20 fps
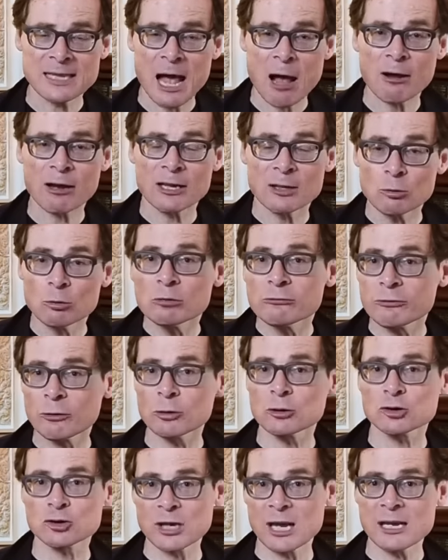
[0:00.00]
auch in
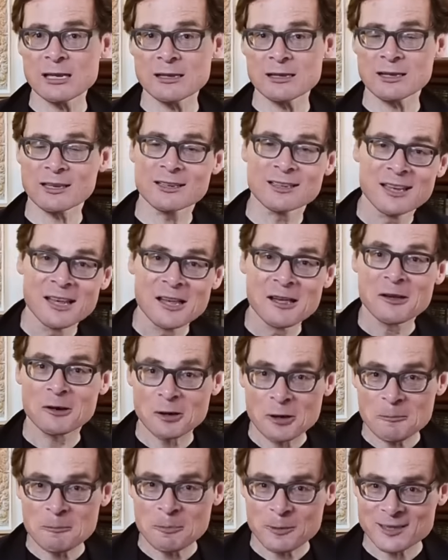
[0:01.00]
unvollständigen
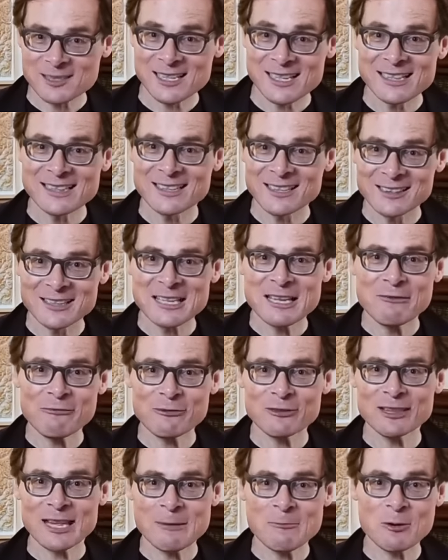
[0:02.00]

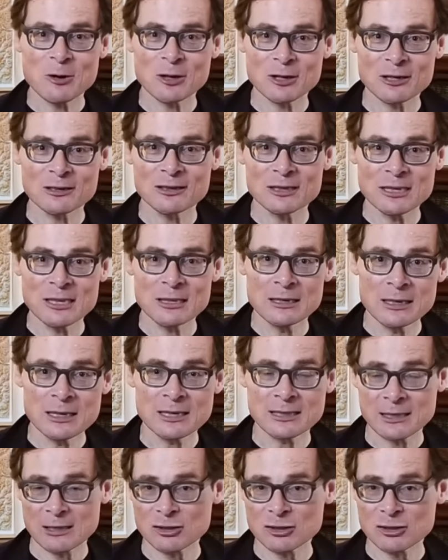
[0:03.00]
repräsentativen Demokratien nicht.